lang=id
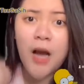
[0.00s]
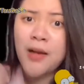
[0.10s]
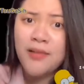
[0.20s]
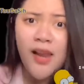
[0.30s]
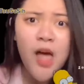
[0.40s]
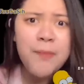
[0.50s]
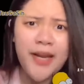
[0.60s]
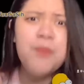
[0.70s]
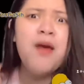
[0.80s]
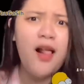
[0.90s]
masalah,
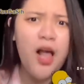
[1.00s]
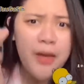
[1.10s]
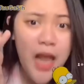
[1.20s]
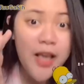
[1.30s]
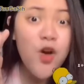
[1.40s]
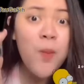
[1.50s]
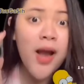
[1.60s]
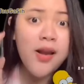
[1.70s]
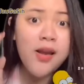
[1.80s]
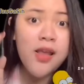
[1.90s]
mereka bakal ngambil lagi kok
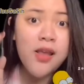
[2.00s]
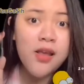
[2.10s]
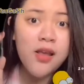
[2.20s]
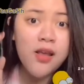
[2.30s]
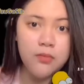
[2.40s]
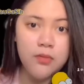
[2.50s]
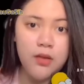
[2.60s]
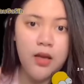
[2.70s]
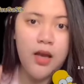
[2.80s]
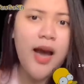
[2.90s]
makanannya.
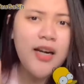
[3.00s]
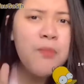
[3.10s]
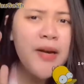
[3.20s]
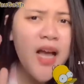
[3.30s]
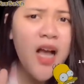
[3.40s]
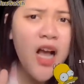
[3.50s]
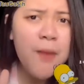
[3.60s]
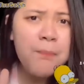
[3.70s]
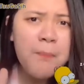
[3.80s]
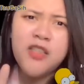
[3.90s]
Karena mereka
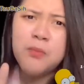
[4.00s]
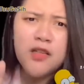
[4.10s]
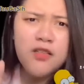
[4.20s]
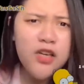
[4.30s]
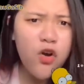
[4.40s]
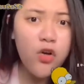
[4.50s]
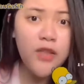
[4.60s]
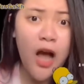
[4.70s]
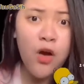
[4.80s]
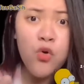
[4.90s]
nganggep masih bersih kok,
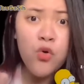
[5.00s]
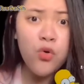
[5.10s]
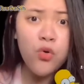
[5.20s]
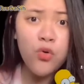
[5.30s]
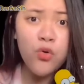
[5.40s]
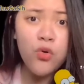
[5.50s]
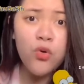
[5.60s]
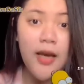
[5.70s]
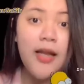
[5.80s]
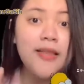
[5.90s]
tanggung.
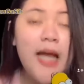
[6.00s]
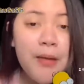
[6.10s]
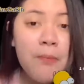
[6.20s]
Tapi